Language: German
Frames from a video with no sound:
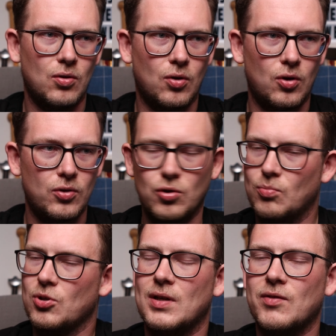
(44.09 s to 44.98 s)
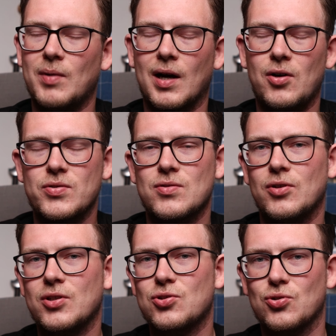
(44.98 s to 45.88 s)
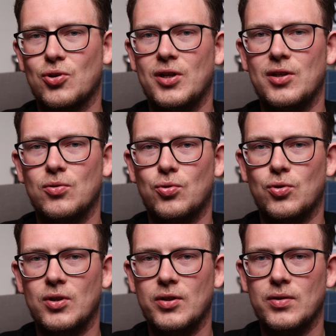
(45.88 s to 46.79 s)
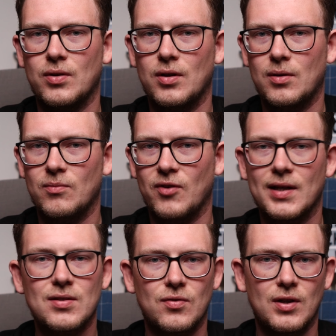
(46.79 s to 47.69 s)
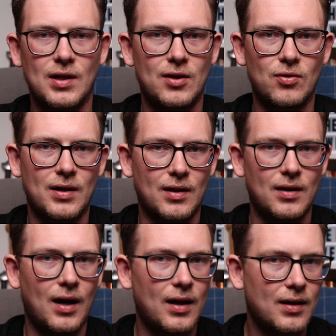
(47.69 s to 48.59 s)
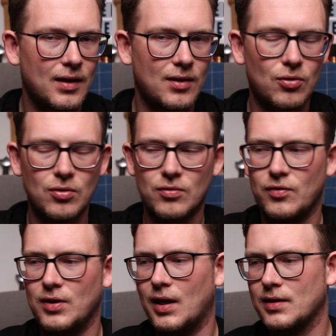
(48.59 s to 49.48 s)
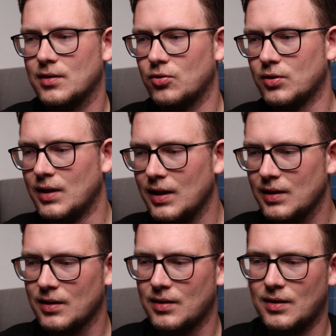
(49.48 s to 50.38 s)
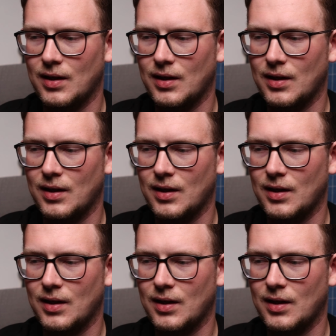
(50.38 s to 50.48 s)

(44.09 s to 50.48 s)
Und die möchte ich einfach mal raus zu euch streuen und ähm, vielleicht ist für den einen oder anderen eine Anregung, vielleicht auch nicht.